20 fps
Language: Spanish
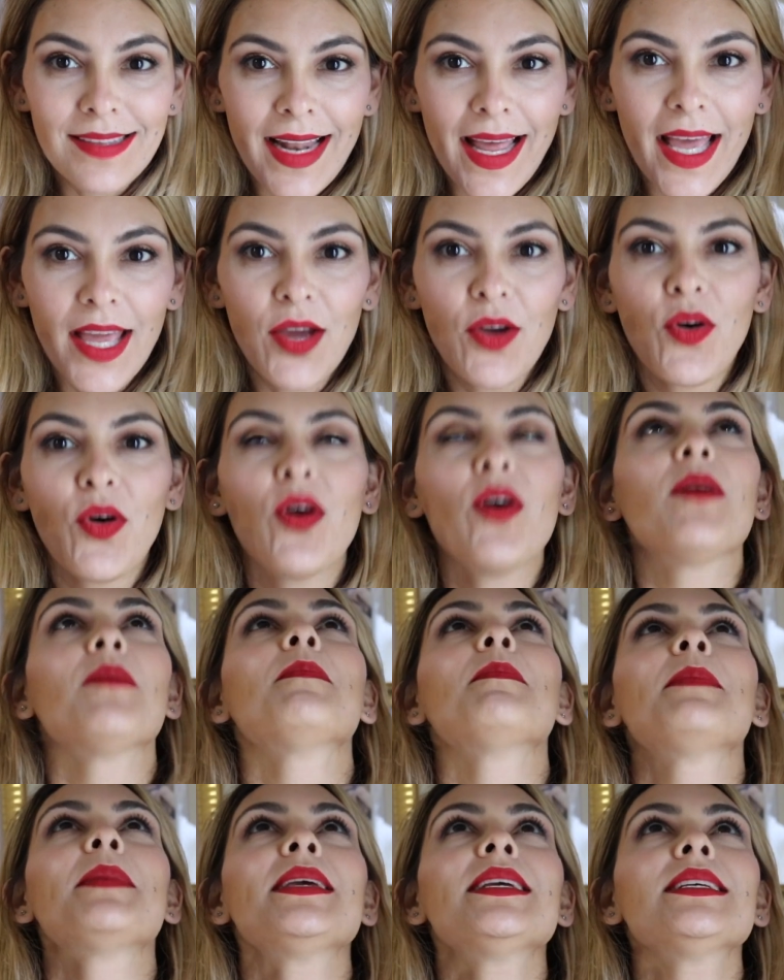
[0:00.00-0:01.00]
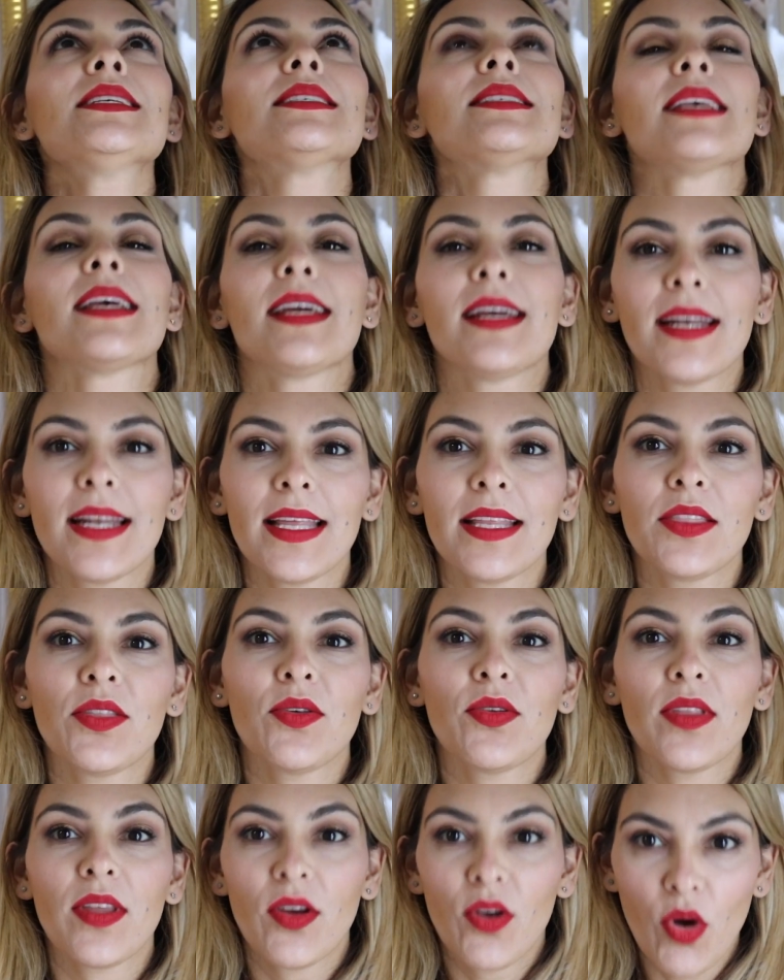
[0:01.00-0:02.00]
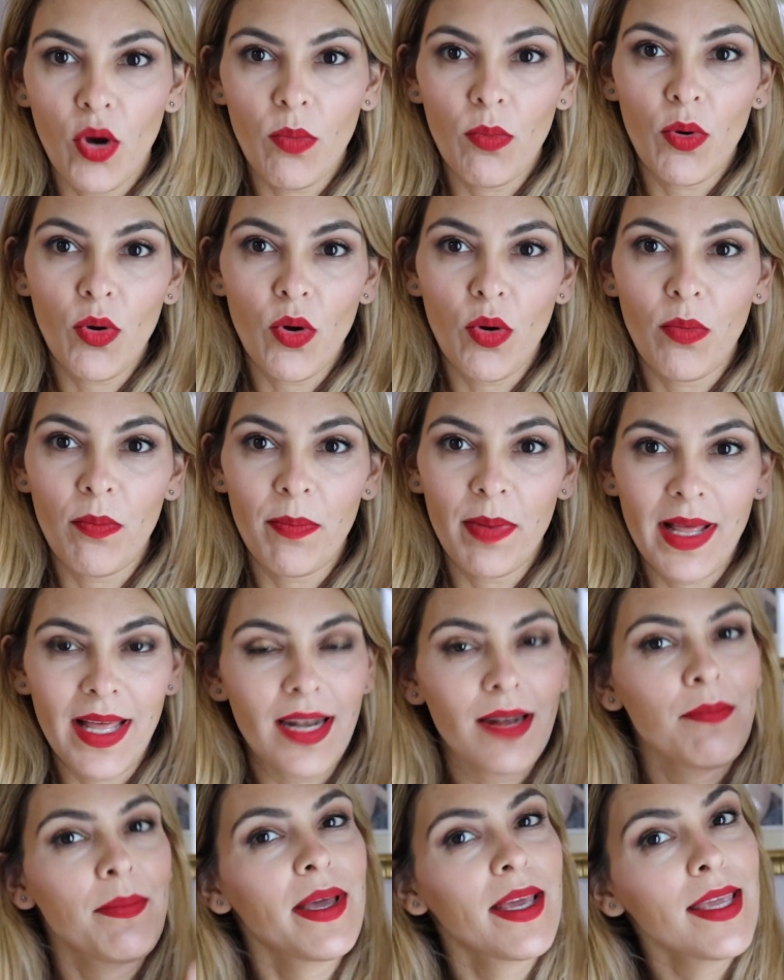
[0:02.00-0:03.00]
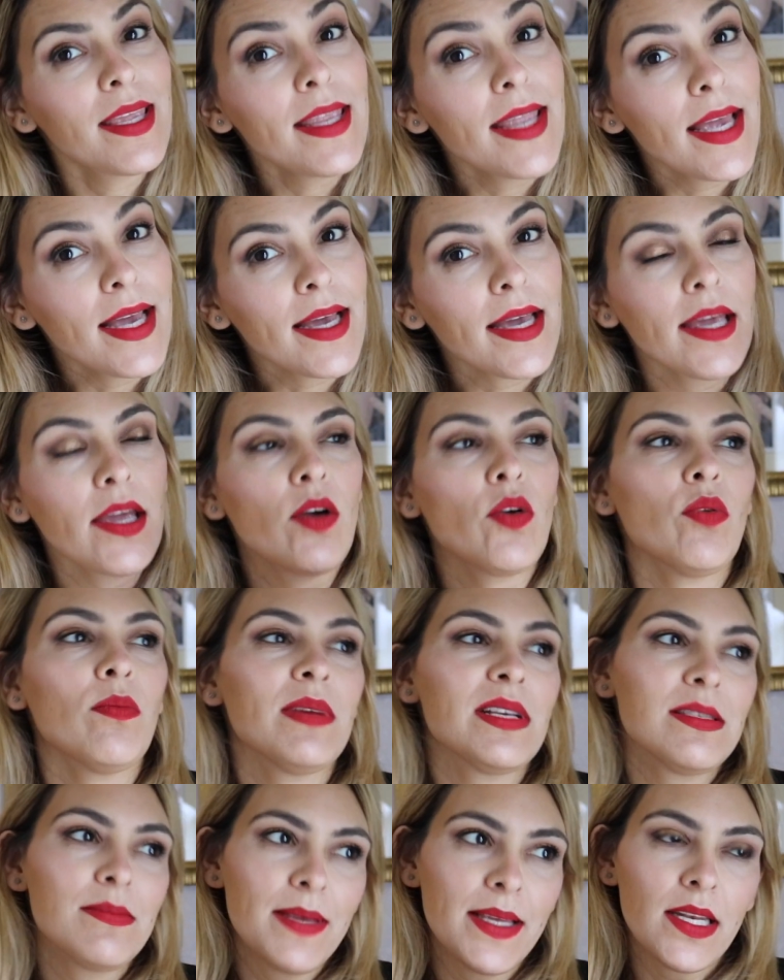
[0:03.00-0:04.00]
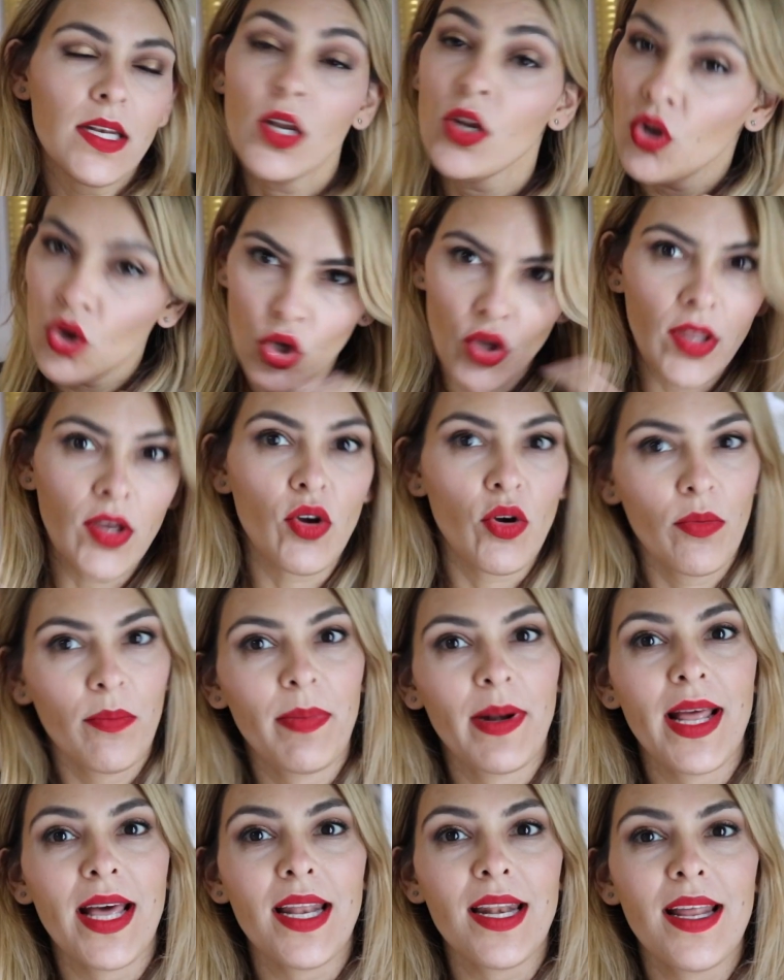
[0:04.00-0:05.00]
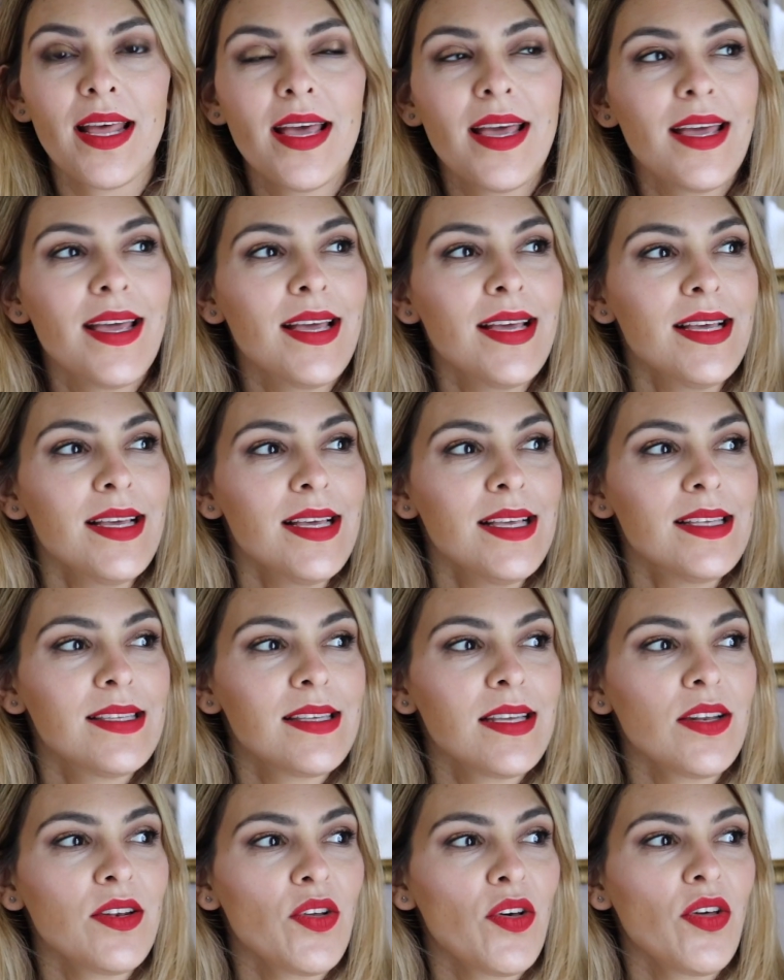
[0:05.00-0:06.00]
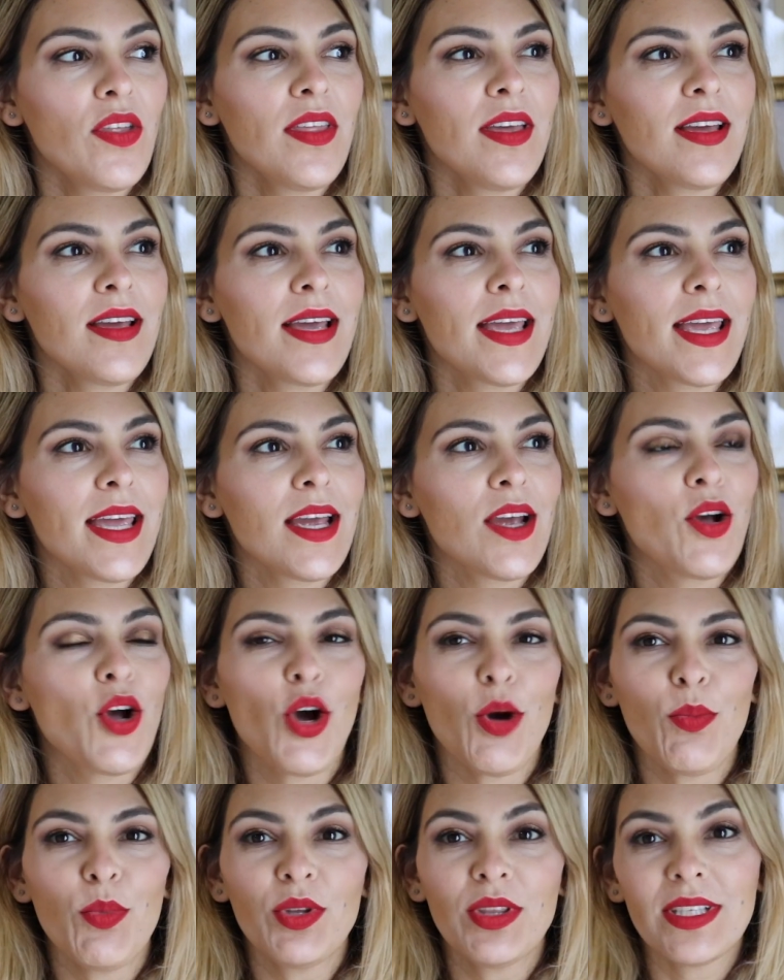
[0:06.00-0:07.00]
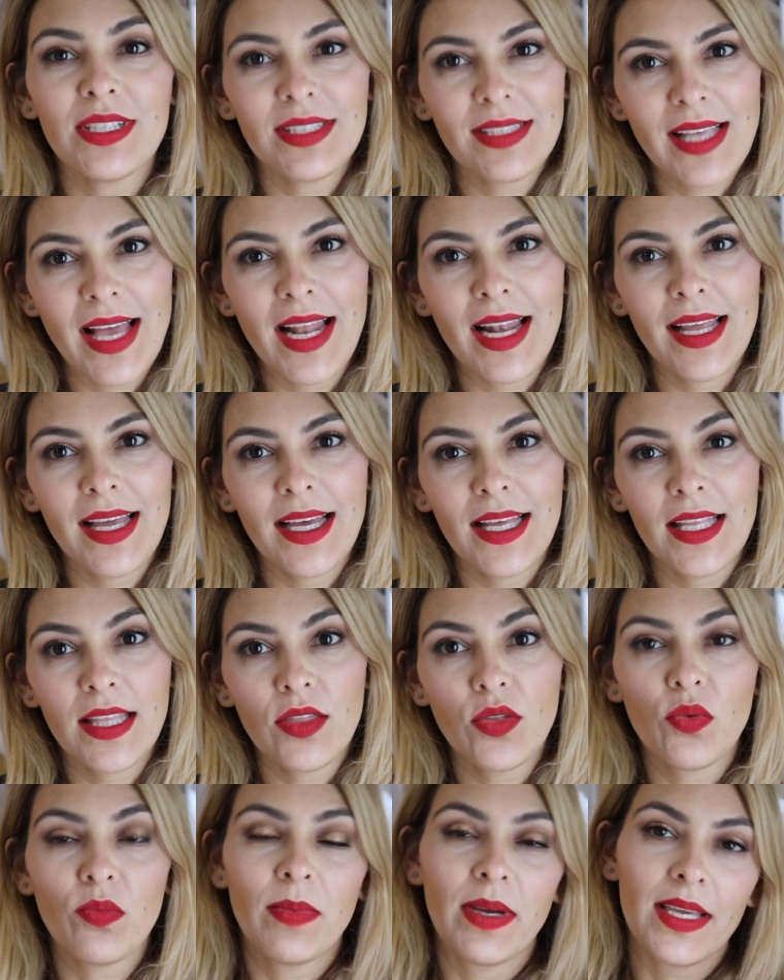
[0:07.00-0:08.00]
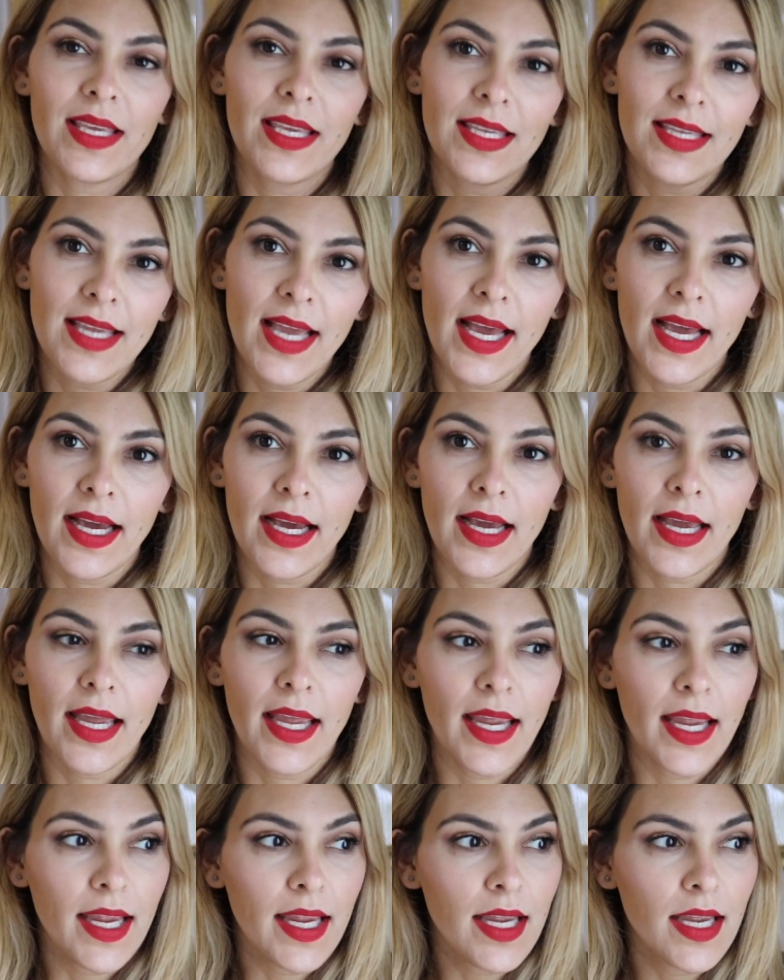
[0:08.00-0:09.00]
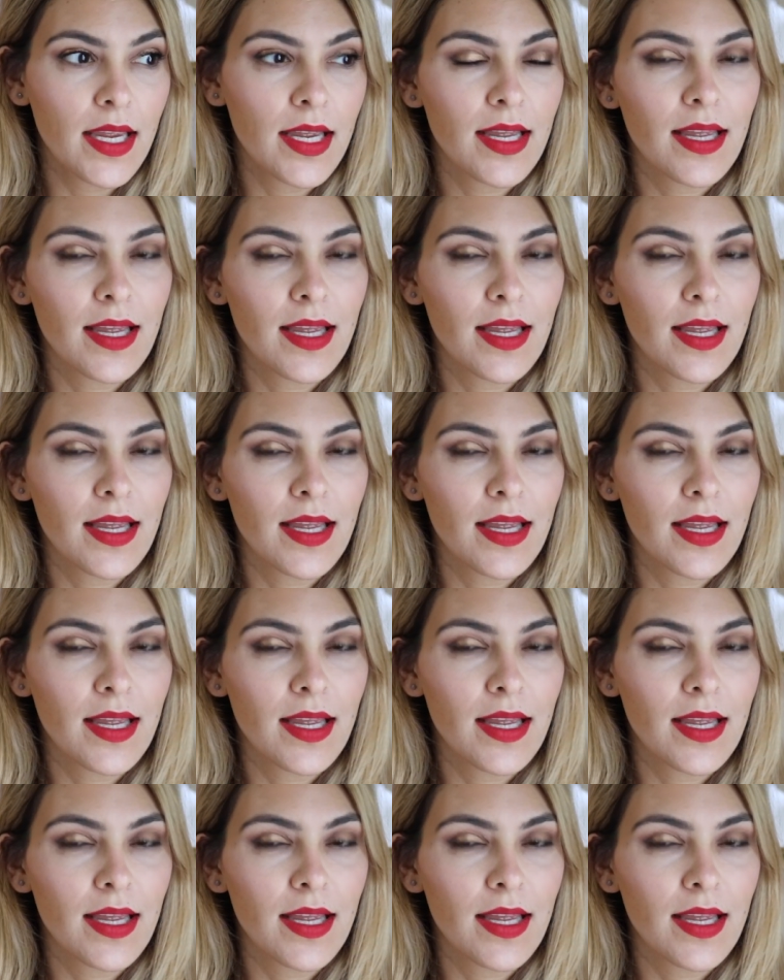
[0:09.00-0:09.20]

traigo mi secreto de cómo comprar maquillaje o más bien no de comprar, sino de que cómo te salga tu maquillaje